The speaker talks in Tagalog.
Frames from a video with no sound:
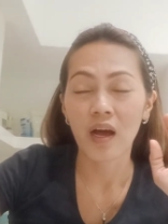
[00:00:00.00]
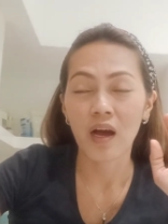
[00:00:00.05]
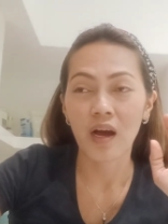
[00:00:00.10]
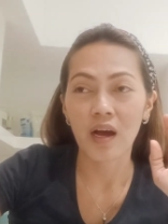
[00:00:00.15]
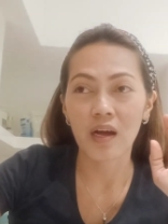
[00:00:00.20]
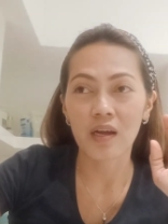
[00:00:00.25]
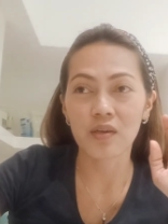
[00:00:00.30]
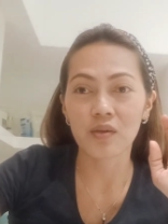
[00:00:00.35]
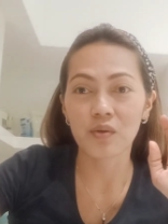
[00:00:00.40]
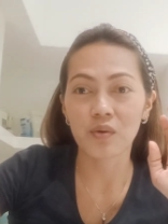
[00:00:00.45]

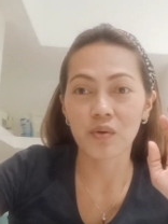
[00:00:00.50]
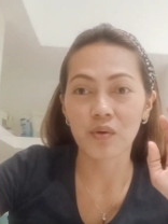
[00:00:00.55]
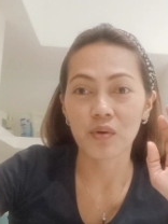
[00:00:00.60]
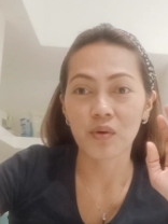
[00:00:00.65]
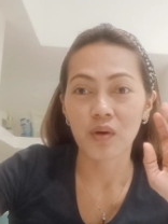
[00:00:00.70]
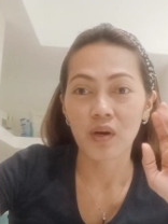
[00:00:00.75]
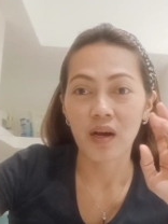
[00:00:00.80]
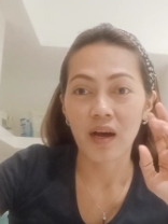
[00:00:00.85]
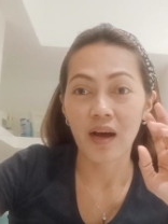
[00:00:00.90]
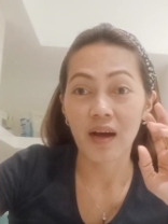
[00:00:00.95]
ano,
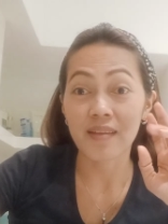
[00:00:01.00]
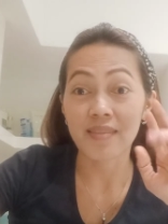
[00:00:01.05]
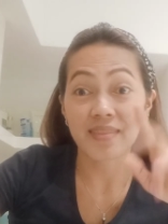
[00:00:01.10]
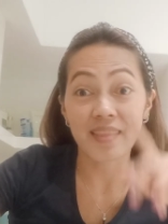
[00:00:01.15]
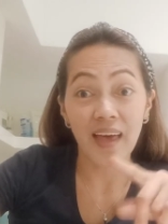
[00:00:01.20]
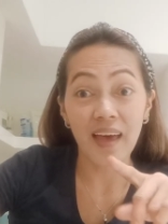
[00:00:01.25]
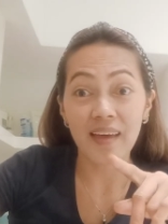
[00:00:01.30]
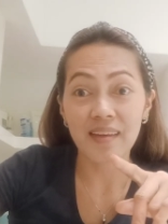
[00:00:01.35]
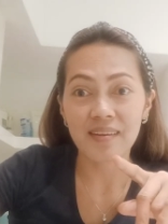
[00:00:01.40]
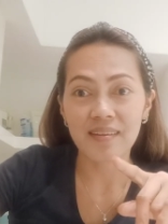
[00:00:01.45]
uh, ah,
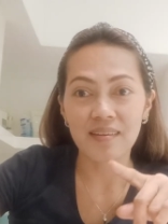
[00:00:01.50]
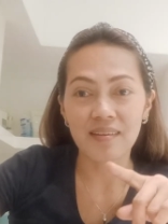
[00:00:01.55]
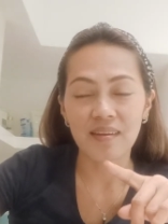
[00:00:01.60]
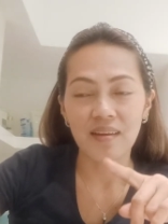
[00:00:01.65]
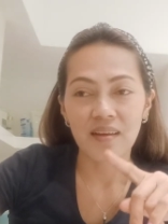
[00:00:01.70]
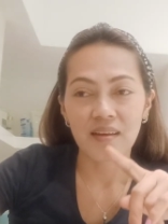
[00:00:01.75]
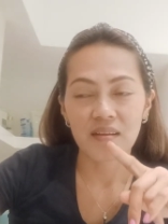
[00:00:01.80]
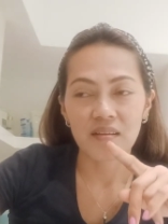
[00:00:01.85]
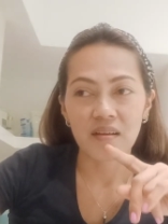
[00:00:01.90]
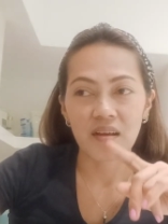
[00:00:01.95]

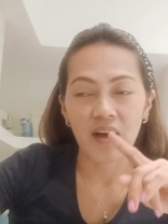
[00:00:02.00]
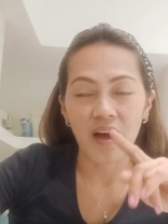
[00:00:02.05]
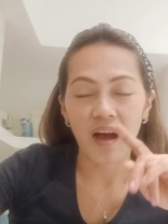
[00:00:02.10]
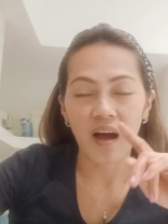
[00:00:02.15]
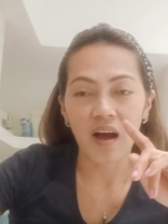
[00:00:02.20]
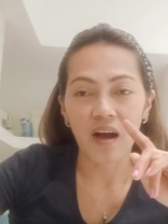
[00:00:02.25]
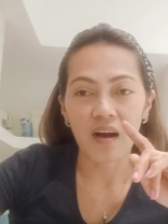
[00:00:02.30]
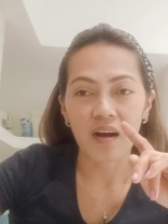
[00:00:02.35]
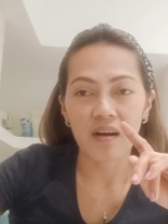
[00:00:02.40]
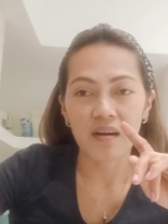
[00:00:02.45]
10
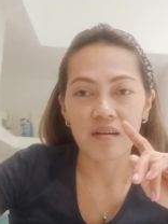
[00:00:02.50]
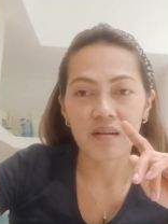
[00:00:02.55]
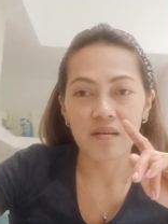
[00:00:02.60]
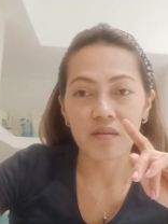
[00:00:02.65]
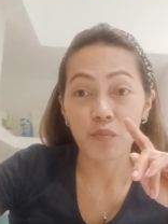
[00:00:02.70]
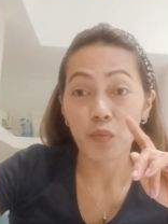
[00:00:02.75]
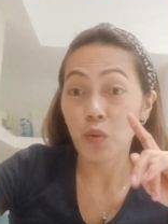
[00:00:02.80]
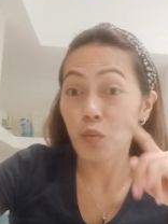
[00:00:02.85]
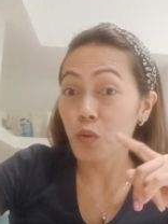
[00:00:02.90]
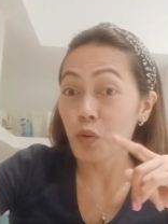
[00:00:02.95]
ang
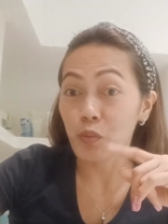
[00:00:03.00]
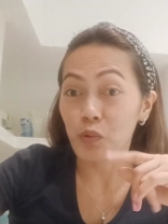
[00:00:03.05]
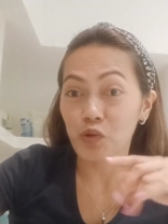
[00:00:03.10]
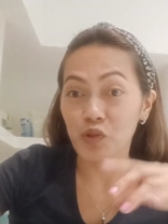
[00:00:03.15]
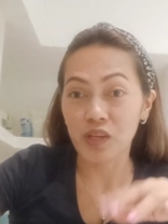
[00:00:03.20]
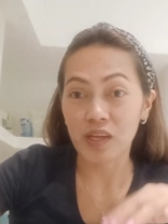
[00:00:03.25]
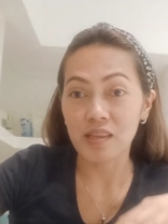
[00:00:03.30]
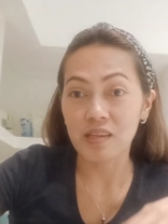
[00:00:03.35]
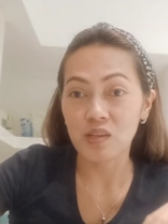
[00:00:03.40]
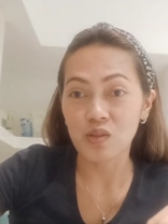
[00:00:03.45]

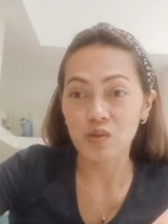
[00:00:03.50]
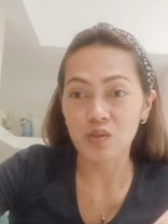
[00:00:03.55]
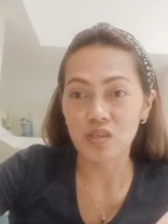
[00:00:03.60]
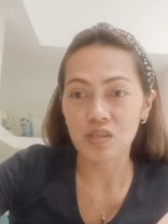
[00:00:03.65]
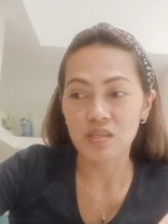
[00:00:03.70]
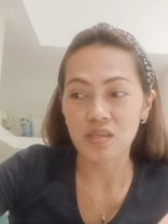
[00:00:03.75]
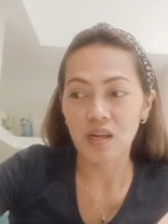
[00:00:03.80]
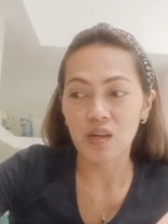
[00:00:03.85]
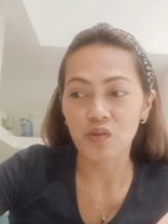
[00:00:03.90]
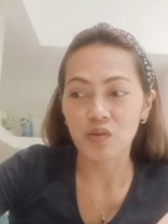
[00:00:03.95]
pumupunta dito sa
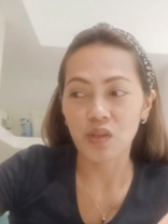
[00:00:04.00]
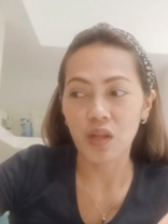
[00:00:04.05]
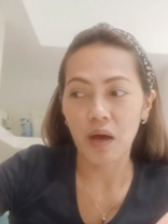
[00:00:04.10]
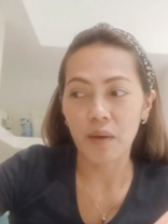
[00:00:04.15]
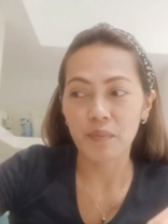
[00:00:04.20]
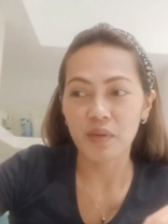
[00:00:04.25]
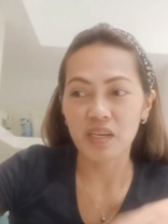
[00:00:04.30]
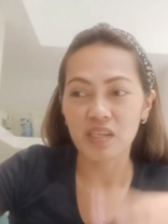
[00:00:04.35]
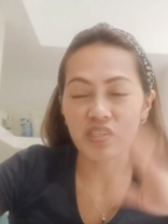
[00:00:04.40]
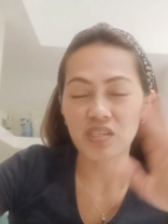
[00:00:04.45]
salon namin.